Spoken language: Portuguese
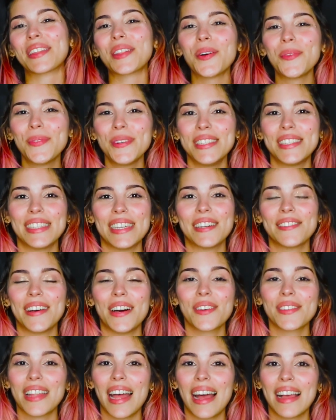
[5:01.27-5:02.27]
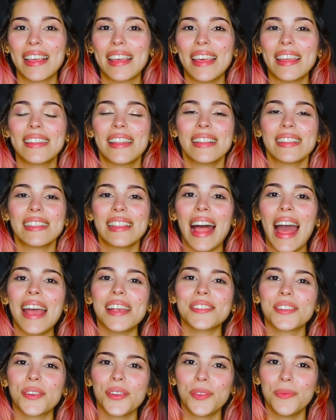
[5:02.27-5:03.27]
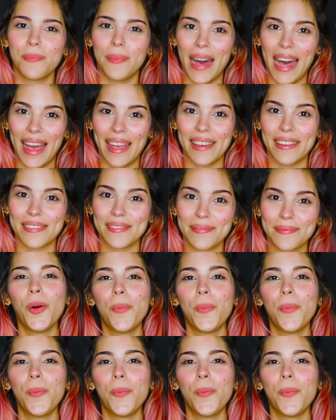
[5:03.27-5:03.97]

que não podia faltar aqui The Last Goodbye.